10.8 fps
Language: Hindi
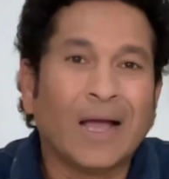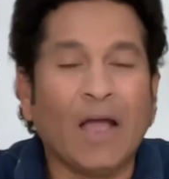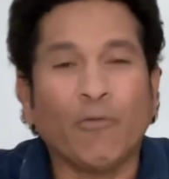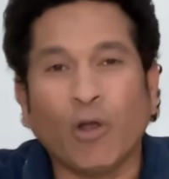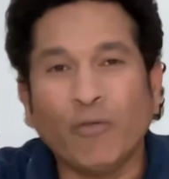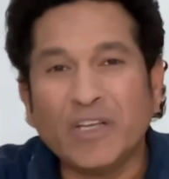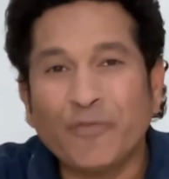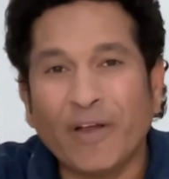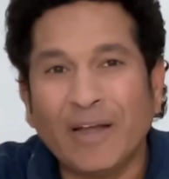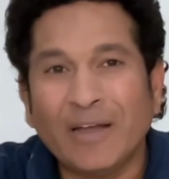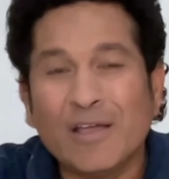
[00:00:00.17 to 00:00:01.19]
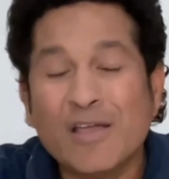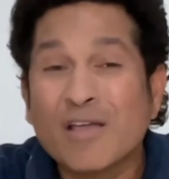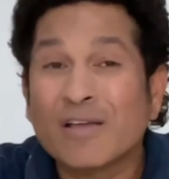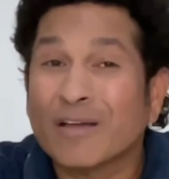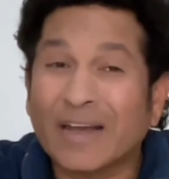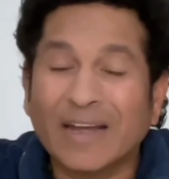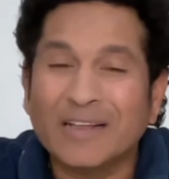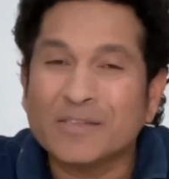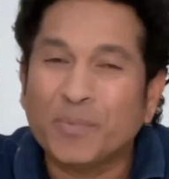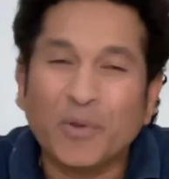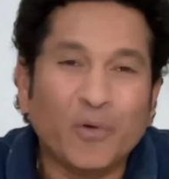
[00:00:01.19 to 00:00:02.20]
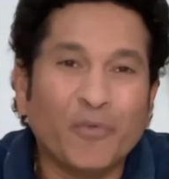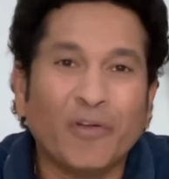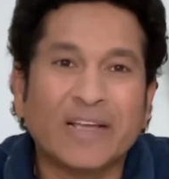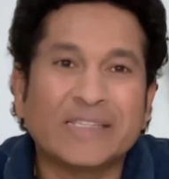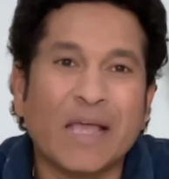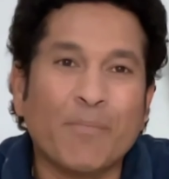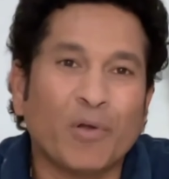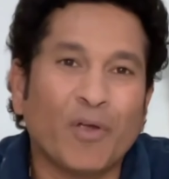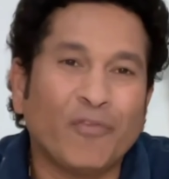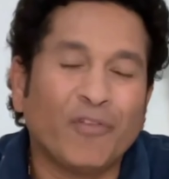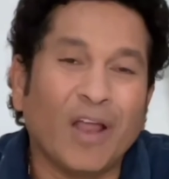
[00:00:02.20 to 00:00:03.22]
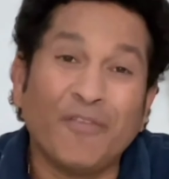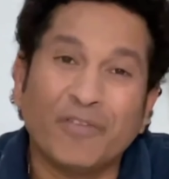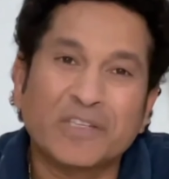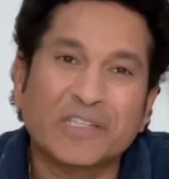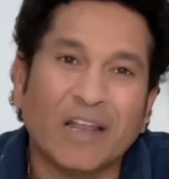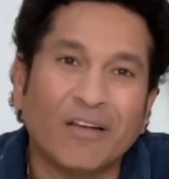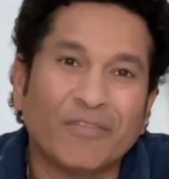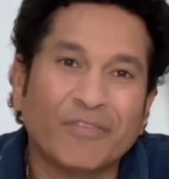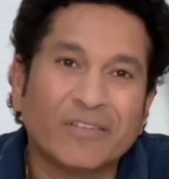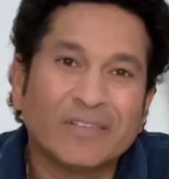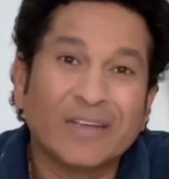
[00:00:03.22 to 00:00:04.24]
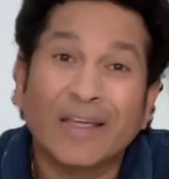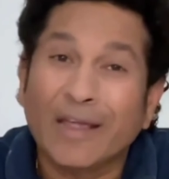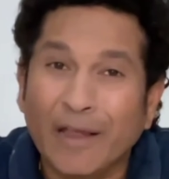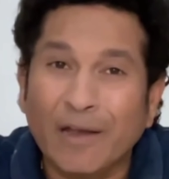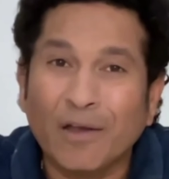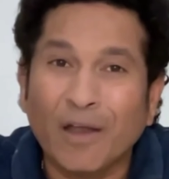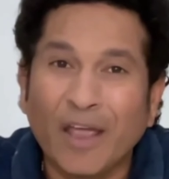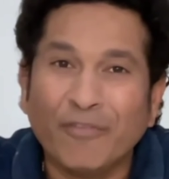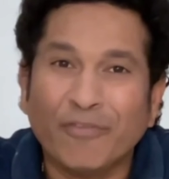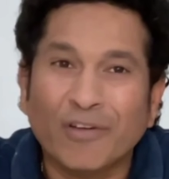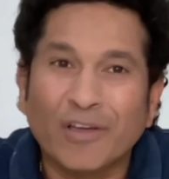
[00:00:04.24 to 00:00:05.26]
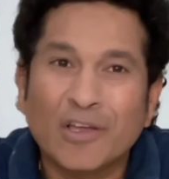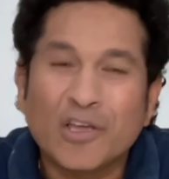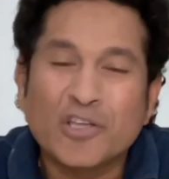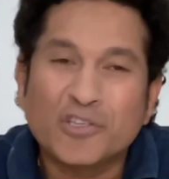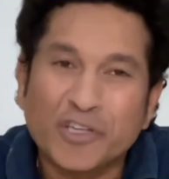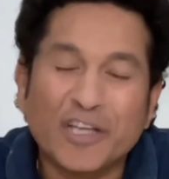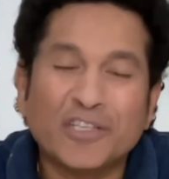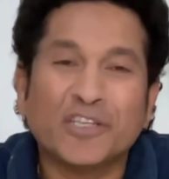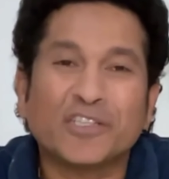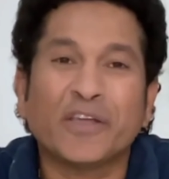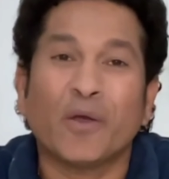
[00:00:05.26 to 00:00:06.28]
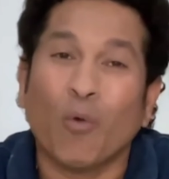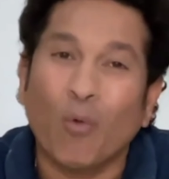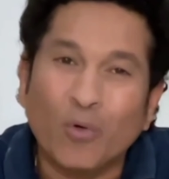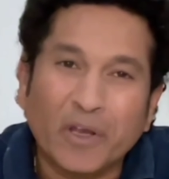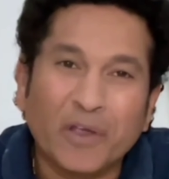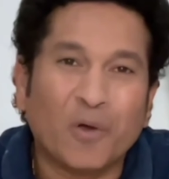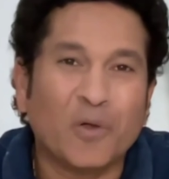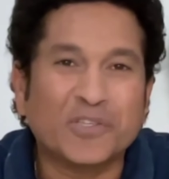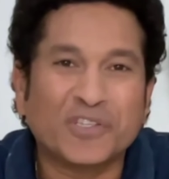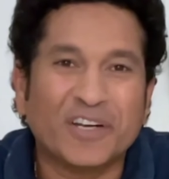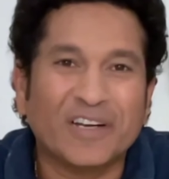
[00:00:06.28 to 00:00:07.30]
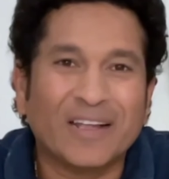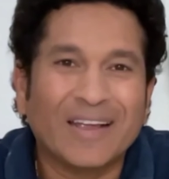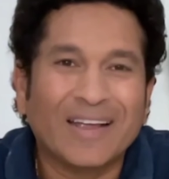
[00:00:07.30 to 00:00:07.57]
I've always felt cricket is a beautiful example of life itself. In life, change is the only constant.